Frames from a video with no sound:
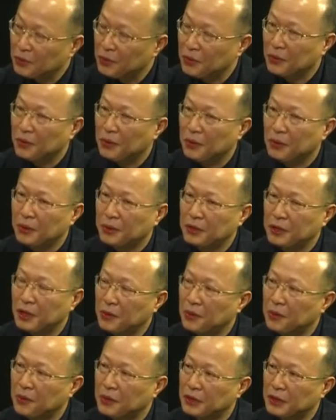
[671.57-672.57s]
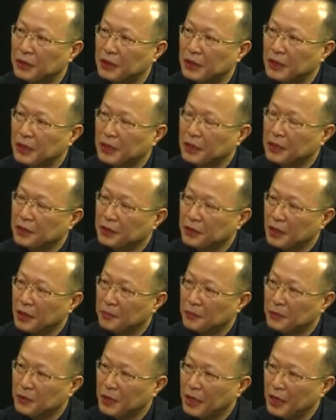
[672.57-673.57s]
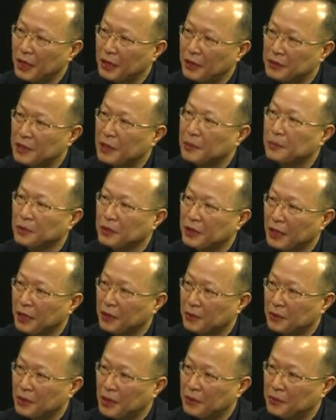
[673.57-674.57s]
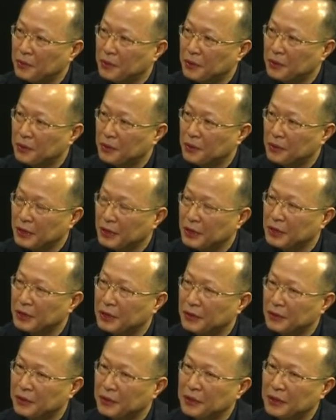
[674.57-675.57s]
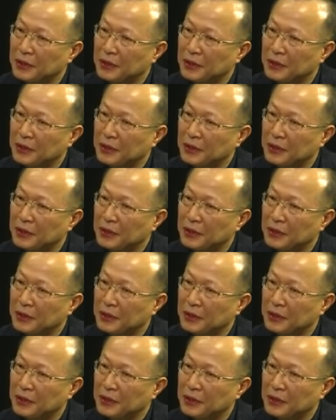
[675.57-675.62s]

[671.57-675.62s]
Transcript: 또 때로는 그것 때문에 잘못되기도 하고 예. 그러거든요.